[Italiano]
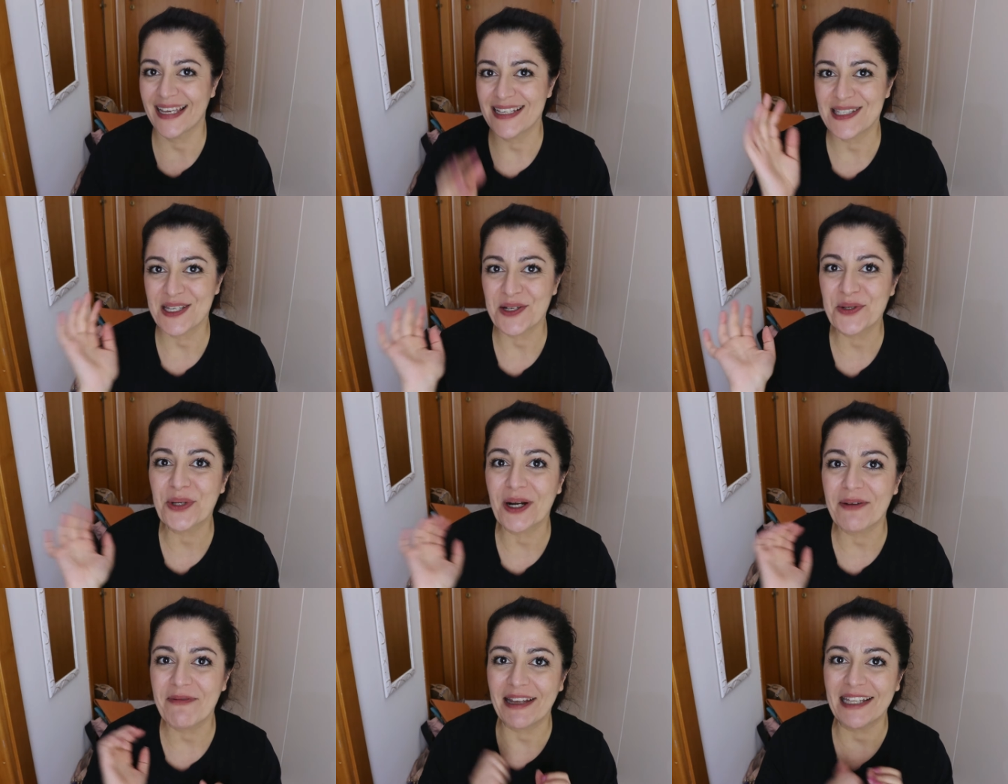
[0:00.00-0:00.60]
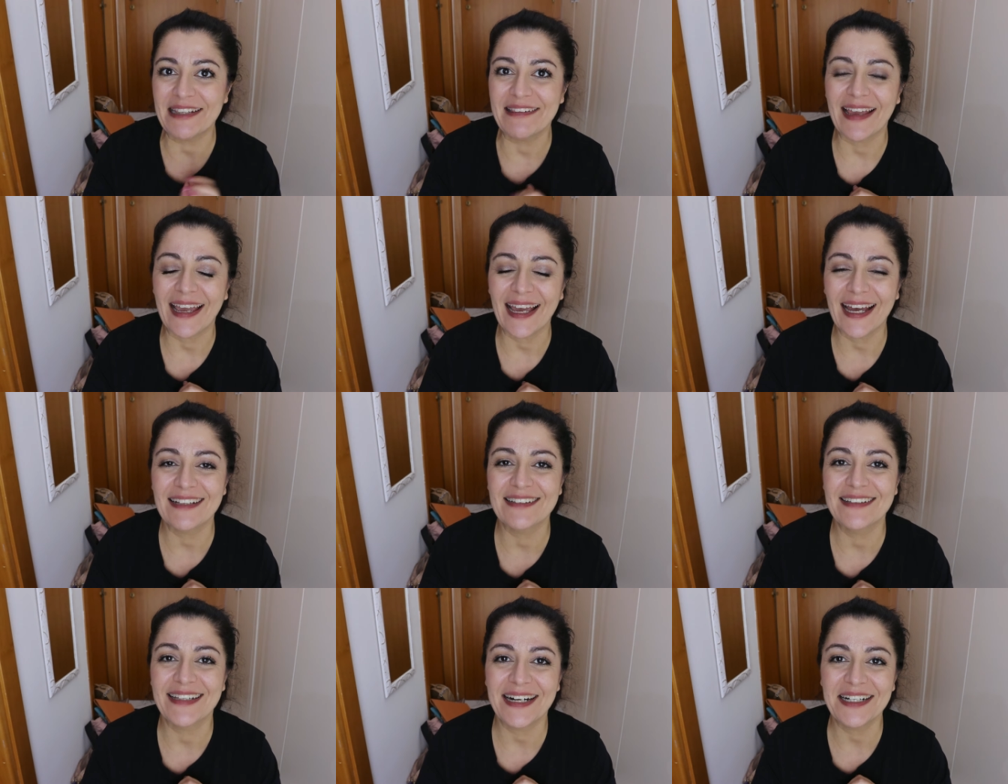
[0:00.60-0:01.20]
che sicuramente
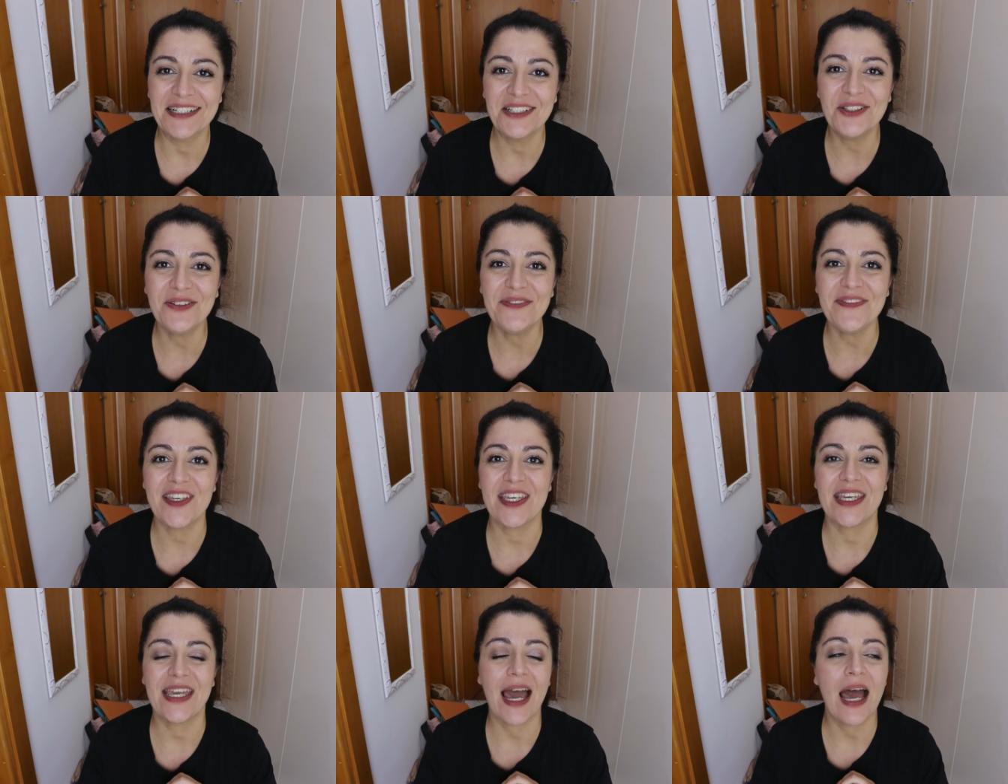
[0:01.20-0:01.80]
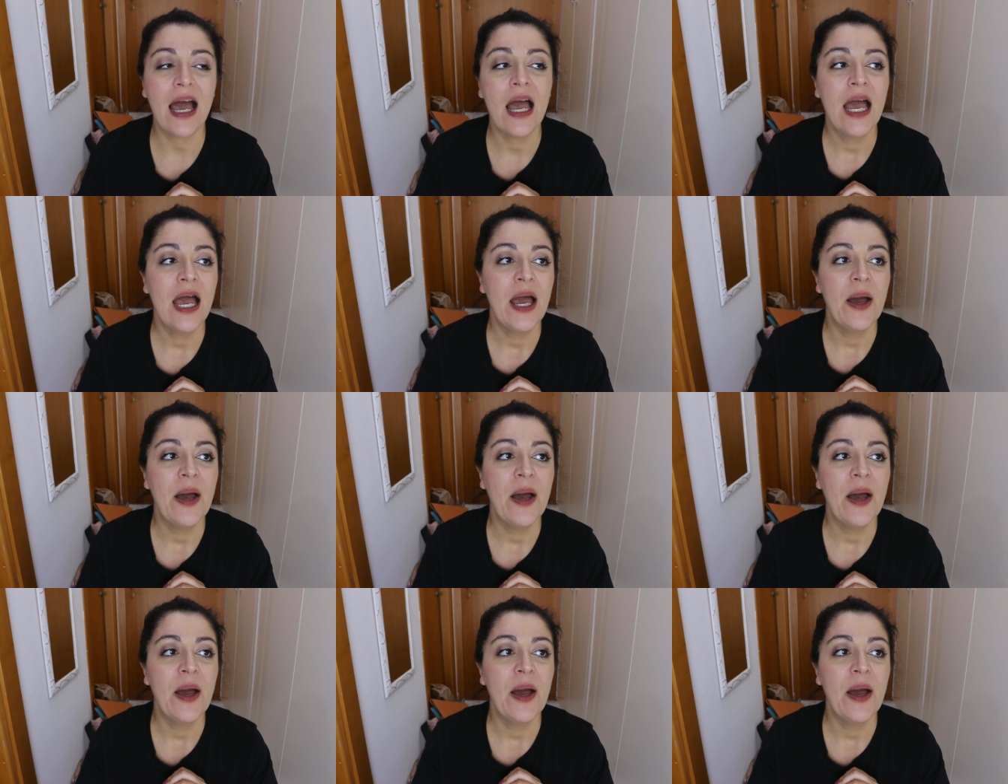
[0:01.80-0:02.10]
andranno via